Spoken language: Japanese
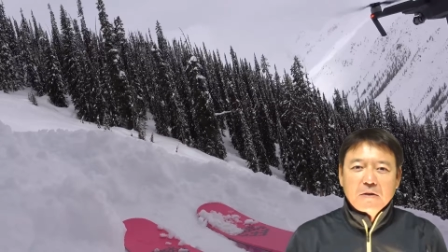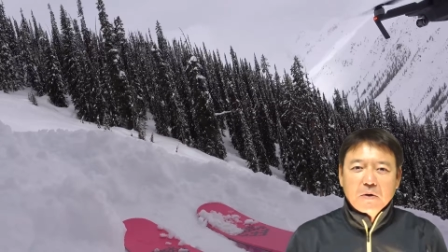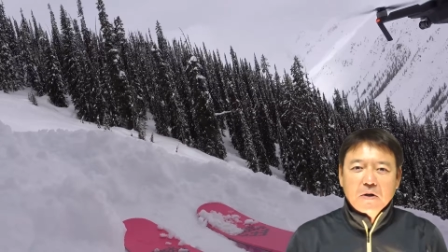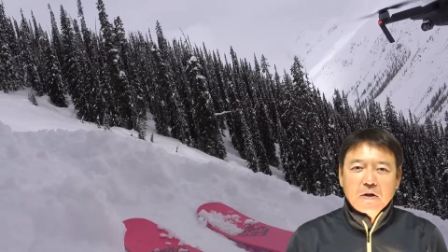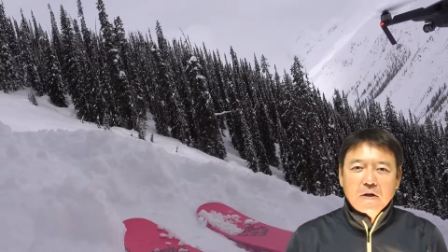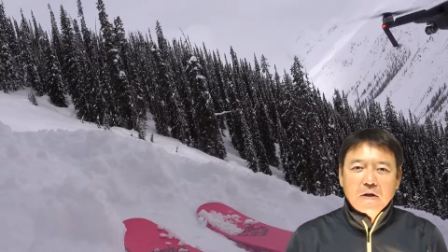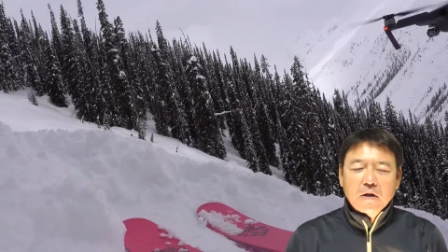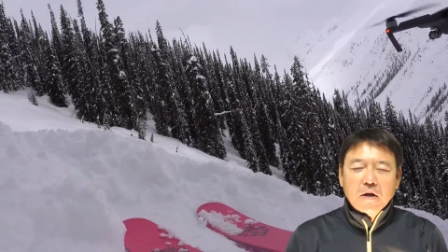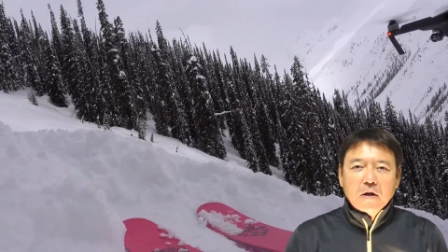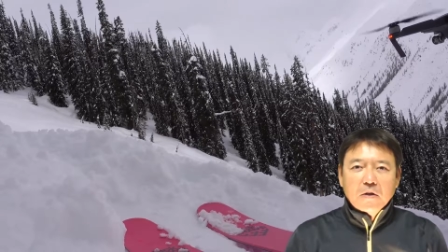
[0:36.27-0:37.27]
後、
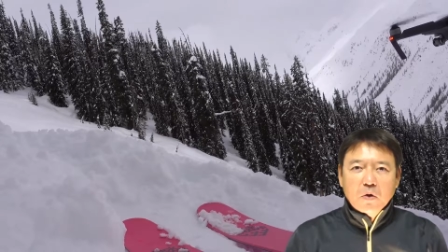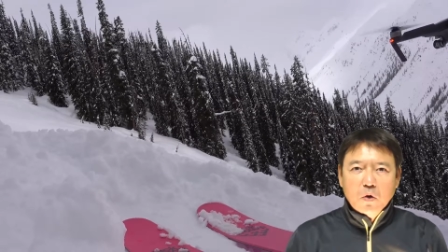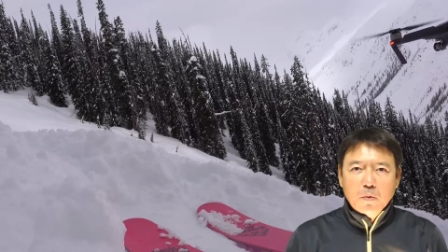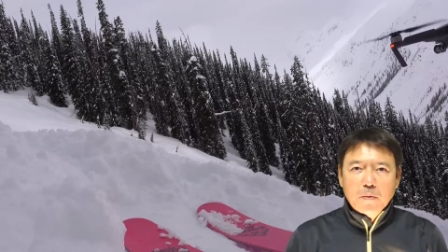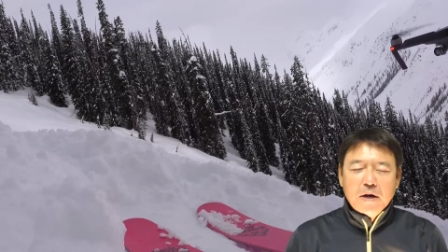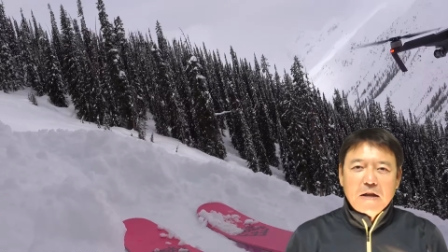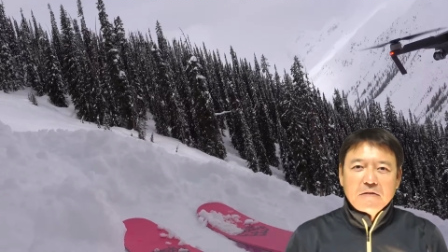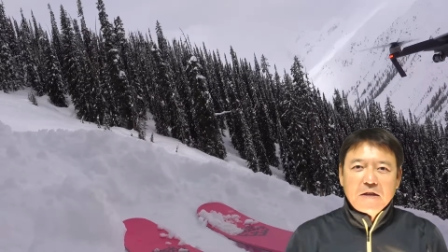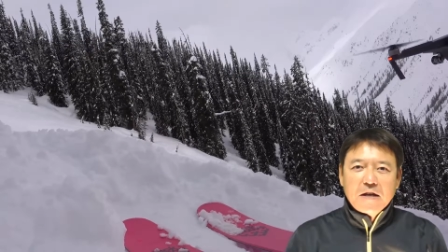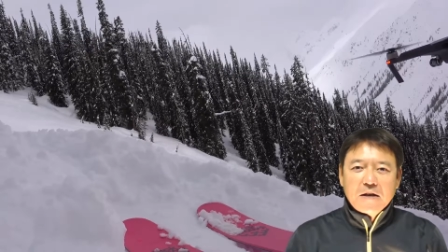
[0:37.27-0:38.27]
どうもばら
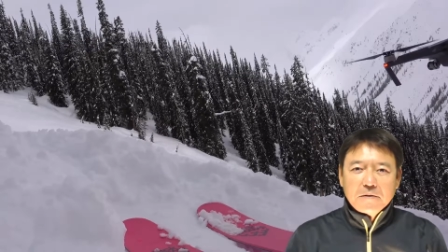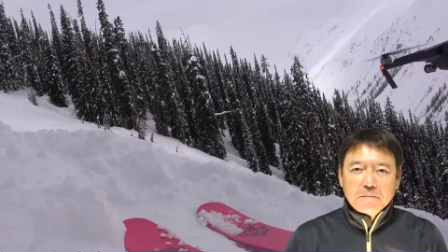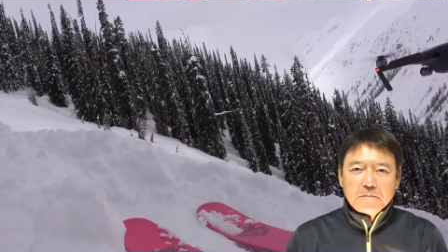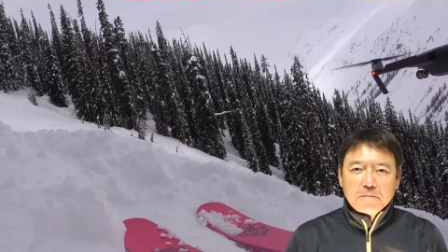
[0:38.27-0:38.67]
つきがある、